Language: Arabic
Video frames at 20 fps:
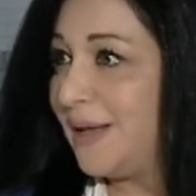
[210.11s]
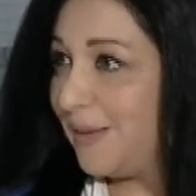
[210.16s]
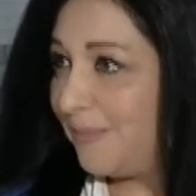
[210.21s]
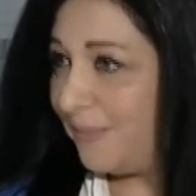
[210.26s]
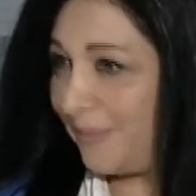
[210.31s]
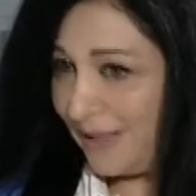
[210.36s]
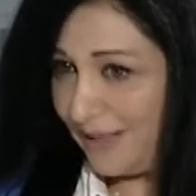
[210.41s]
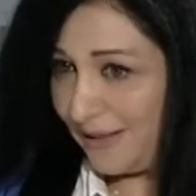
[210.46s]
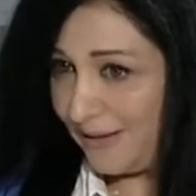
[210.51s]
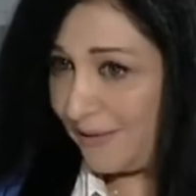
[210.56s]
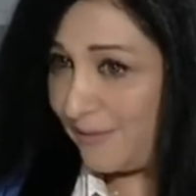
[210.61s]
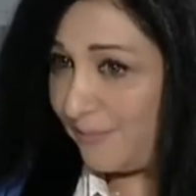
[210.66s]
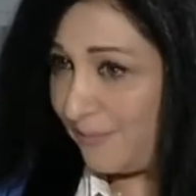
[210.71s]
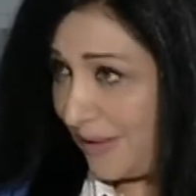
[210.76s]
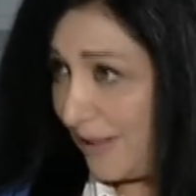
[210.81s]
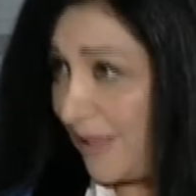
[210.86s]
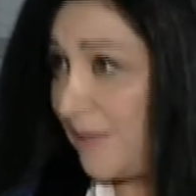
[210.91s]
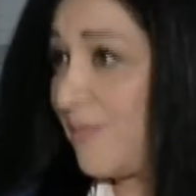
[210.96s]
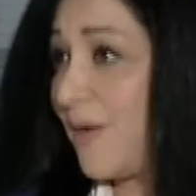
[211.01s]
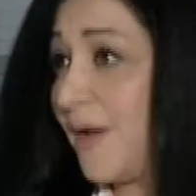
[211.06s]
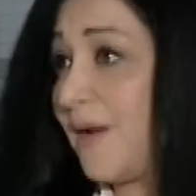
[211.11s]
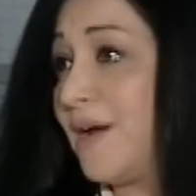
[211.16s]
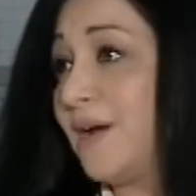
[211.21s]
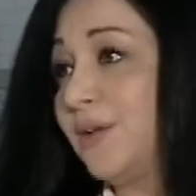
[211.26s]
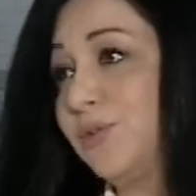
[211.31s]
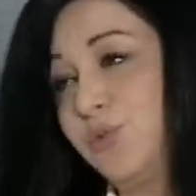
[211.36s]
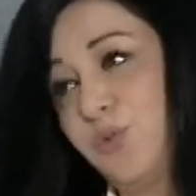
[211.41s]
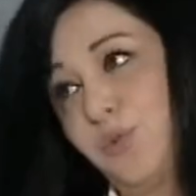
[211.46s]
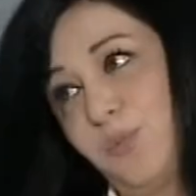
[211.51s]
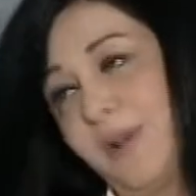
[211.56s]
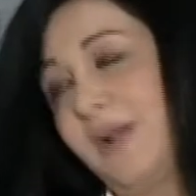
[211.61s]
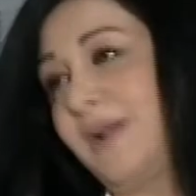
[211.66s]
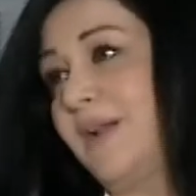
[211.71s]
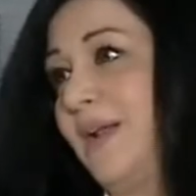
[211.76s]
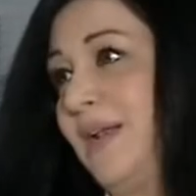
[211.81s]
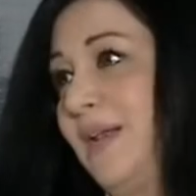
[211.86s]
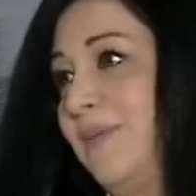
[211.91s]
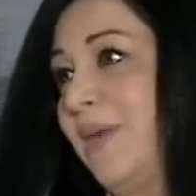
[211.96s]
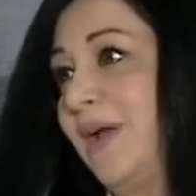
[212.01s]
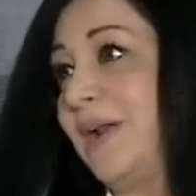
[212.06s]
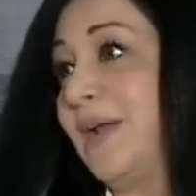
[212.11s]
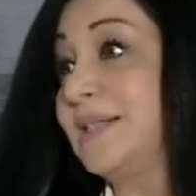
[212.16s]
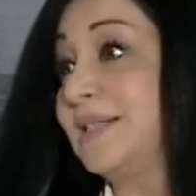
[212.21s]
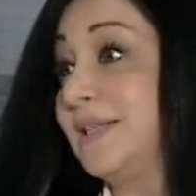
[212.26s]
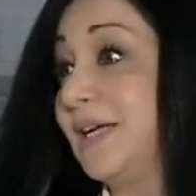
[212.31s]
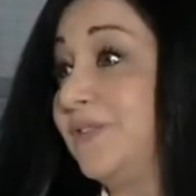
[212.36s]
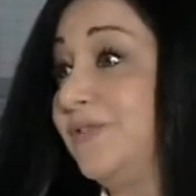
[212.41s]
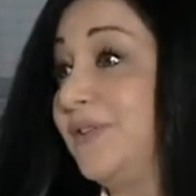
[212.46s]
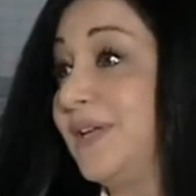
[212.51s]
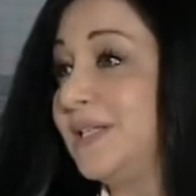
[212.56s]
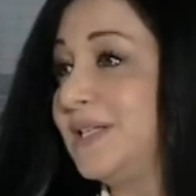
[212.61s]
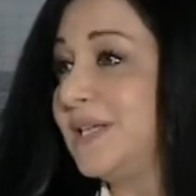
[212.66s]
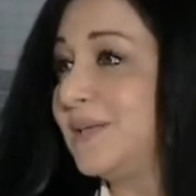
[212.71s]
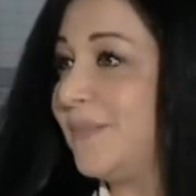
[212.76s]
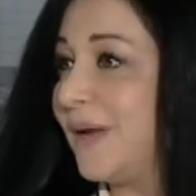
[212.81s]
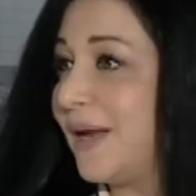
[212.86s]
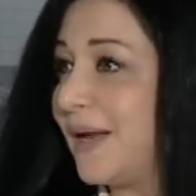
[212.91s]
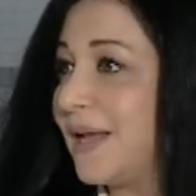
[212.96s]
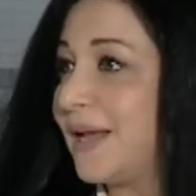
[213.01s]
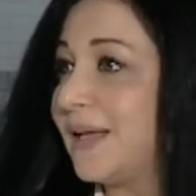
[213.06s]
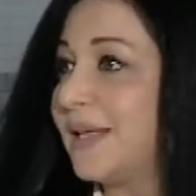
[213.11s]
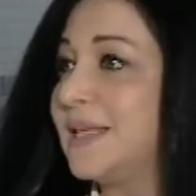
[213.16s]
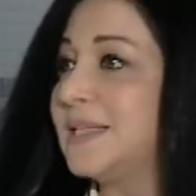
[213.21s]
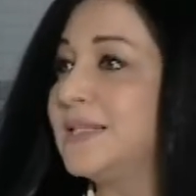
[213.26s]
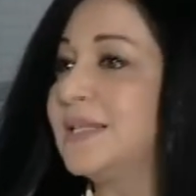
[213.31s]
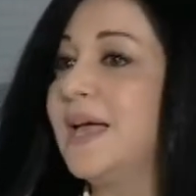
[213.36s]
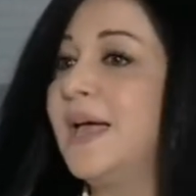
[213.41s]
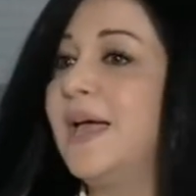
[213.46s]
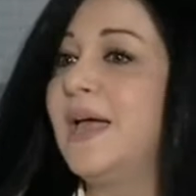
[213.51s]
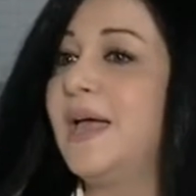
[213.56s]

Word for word: بالامارات وبرا الامارات صار في كثير مراكز